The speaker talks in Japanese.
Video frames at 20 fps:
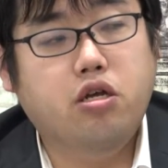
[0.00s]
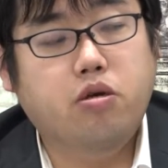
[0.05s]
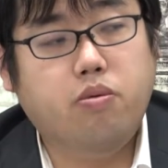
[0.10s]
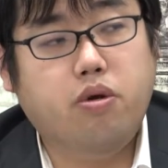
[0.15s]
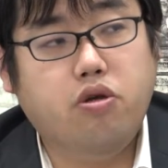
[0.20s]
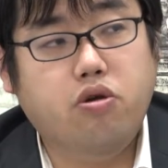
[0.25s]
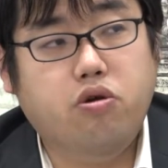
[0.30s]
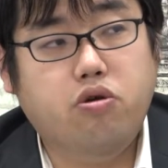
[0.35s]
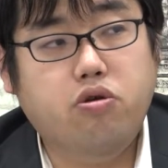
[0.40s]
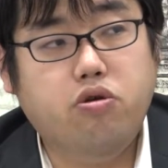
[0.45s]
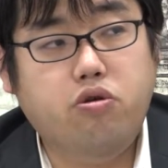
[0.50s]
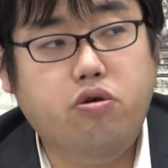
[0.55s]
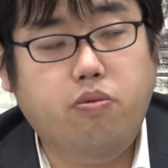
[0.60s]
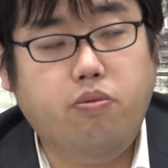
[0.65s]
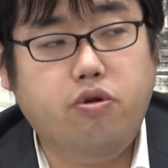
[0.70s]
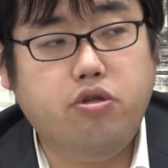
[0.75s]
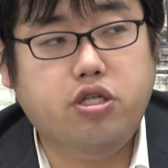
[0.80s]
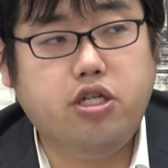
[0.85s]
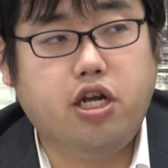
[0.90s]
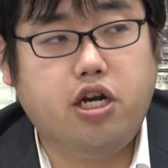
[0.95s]
余裕を
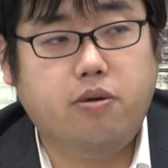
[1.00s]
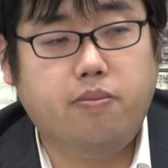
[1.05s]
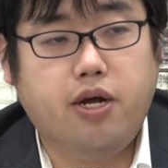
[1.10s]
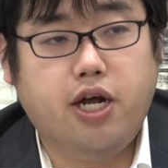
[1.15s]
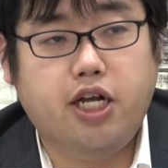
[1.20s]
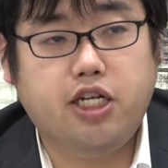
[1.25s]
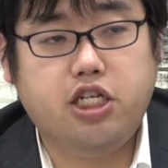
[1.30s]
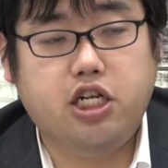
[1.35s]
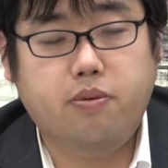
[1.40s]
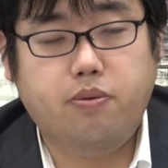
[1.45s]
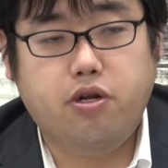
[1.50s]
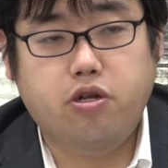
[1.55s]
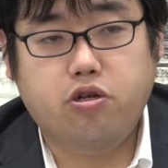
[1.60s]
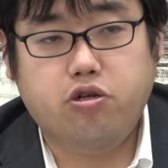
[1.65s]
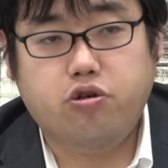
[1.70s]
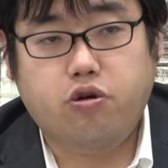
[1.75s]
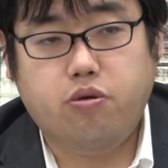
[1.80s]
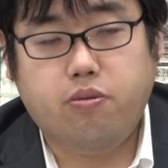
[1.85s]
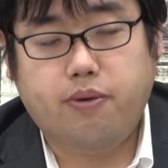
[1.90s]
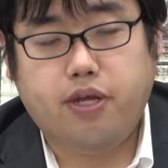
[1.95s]
持つならマーチレベル
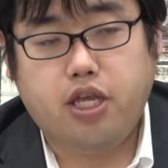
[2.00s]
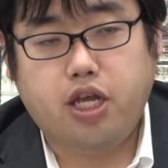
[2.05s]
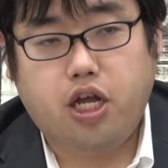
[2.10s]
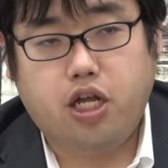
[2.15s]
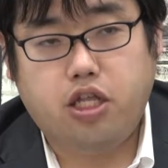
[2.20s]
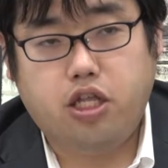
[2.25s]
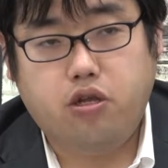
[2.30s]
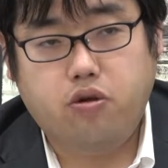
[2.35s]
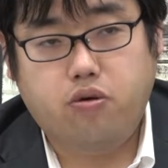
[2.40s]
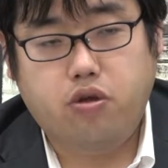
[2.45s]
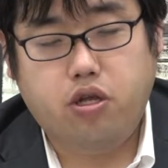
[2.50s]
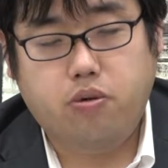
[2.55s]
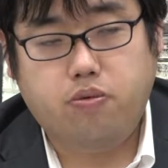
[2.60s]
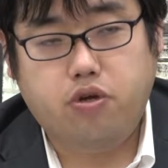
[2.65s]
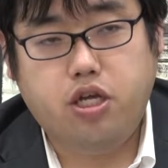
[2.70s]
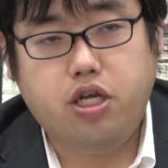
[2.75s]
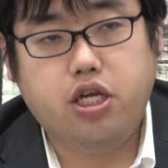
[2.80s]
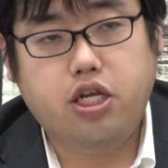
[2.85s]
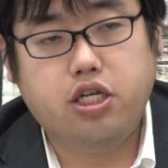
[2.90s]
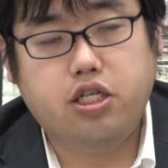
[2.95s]
の長文までやっておいて
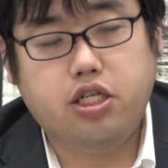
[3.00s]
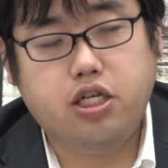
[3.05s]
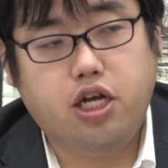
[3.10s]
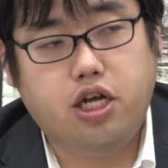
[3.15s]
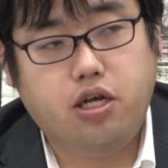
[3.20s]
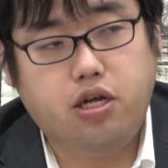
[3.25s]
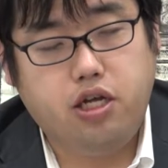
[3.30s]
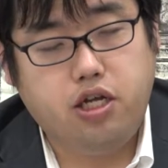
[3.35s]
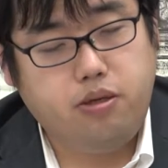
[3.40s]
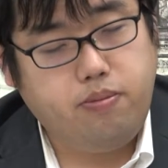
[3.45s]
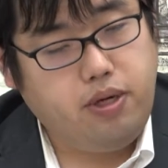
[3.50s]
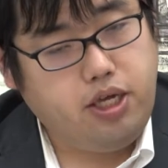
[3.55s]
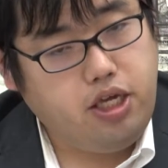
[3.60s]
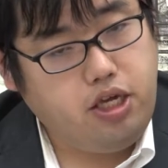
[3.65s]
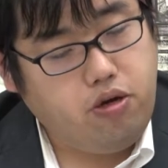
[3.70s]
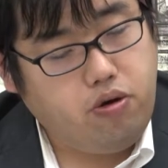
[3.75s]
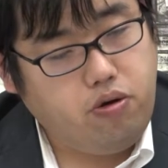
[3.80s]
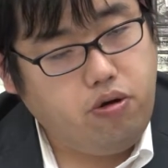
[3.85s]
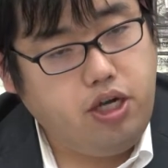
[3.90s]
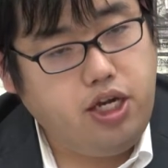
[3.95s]
もいいですが、
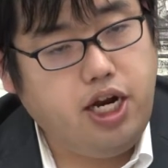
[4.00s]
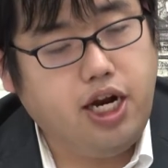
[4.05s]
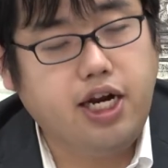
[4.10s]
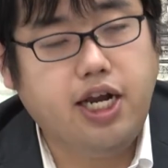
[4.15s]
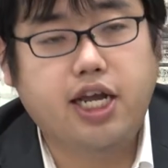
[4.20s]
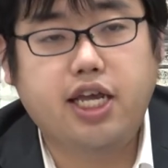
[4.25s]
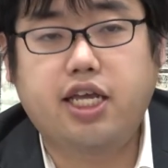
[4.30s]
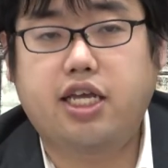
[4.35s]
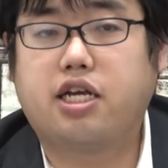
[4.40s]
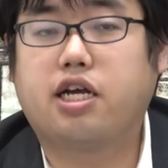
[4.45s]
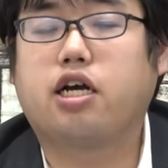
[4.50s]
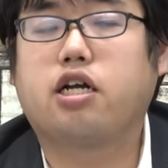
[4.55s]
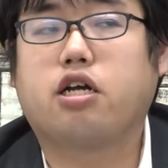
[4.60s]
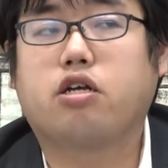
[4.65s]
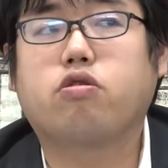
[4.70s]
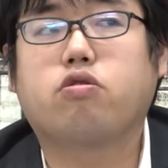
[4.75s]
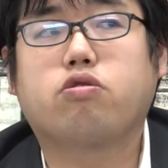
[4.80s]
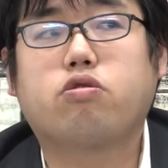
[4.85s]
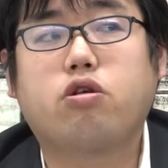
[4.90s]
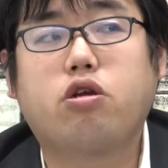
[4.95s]
基本いらないか
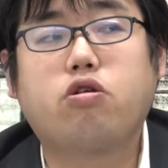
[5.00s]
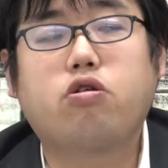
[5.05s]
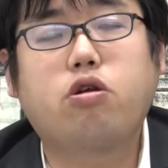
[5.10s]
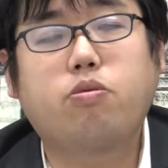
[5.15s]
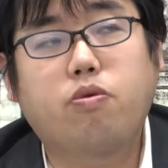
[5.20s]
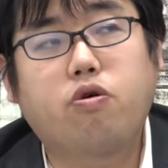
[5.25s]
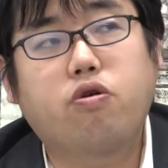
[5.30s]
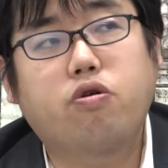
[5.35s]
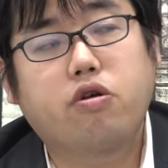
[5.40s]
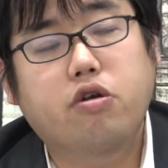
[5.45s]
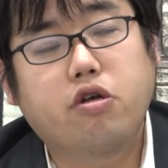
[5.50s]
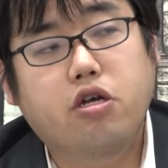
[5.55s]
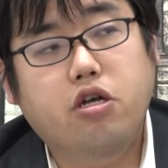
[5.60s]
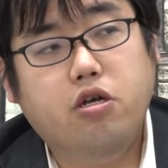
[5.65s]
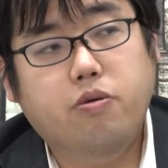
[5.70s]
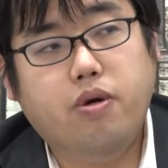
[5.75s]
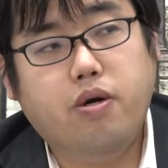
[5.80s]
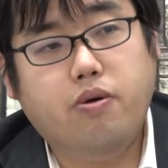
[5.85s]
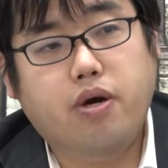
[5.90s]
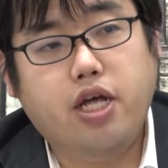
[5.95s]
なと。それよりも、
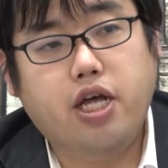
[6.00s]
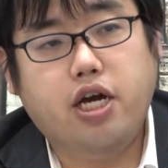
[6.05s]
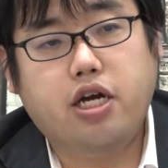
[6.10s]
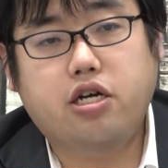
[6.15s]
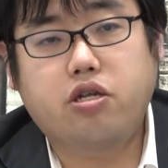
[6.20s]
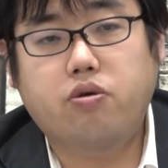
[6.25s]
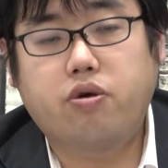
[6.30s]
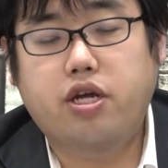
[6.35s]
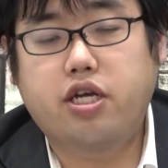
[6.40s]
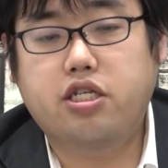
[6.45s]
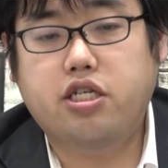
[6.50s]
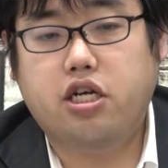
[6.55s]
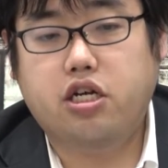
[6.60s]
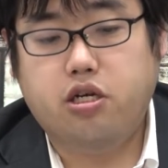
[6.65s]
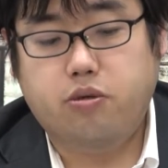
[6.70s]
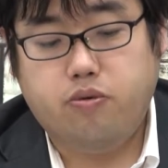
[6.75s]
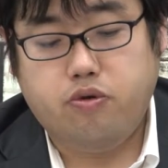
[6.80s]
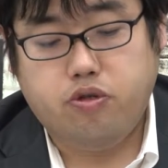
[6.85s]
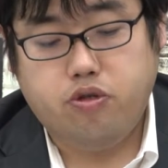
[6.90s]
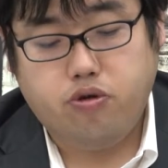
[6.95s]
和訳と英
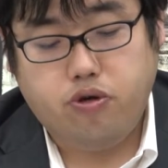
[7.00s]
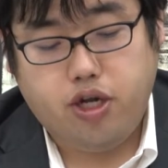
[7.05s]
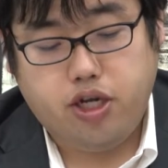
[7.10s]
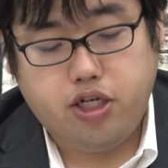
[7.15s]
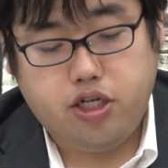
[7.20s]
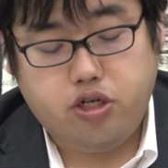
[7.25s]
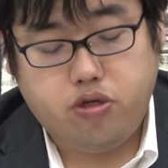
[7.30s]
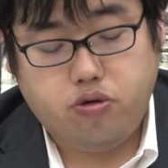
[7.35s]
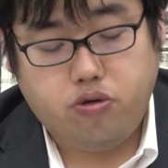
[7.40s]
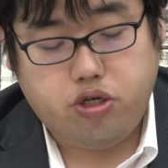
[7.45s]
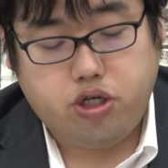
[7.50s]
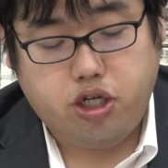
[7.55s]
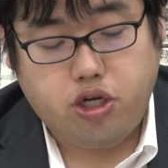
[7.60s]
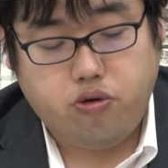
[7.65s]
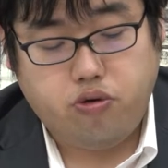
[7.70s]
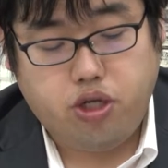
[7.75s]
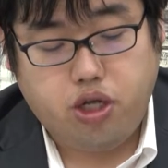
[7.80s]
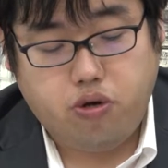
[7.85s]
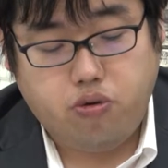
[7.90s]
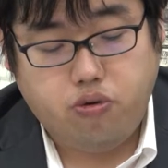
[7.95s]
作文の練習をして
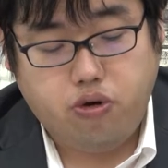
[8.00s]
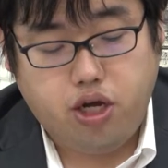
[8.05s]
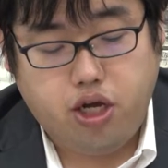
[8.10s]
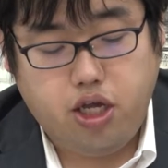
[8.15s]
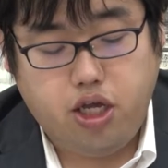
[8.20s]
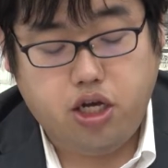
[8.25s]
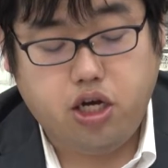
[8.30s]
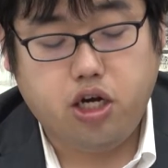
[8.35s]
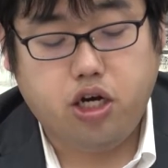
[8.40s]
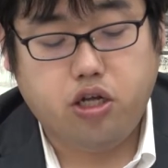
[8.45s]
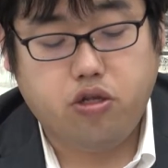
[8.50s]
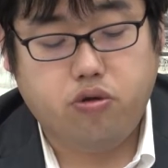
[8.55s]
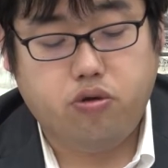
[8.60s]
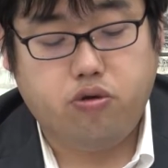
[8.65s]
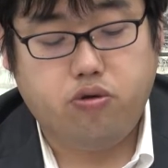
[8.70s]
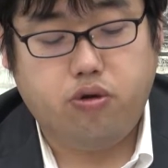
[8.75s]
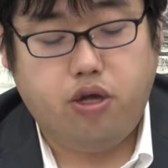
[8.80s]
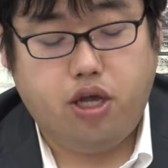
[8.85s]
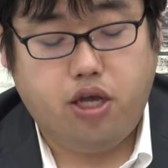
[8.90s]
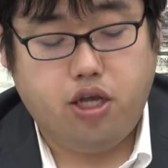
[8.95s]
おいた方がいいかなと
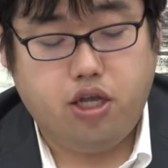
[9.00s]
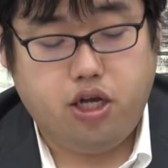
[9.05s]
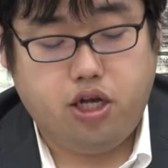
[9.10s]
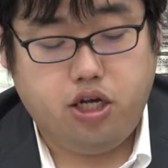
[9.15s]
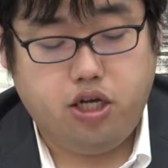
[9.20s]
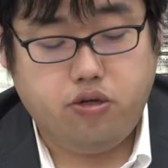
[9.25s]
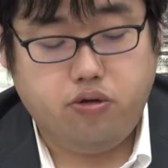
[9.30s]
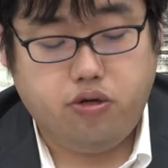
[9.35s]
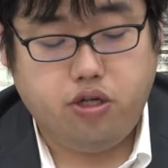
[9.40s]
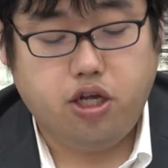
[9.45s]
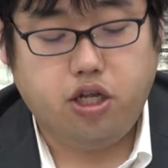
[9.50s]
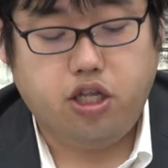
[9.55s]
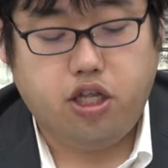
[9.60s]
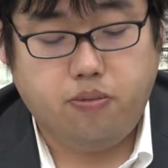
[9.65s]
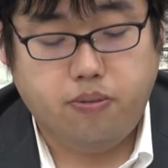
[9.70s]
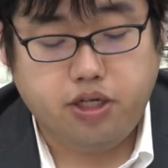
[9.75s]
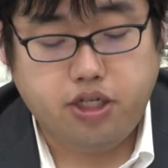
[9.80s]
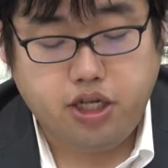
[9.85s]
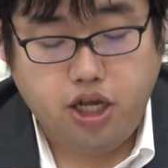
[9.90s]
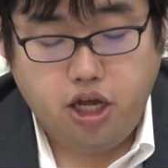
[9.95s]
いう、難易度になって
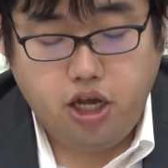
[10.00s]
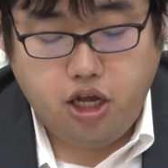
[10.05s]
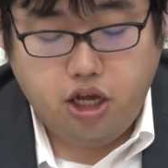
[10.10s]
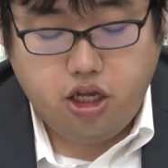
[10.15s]
います。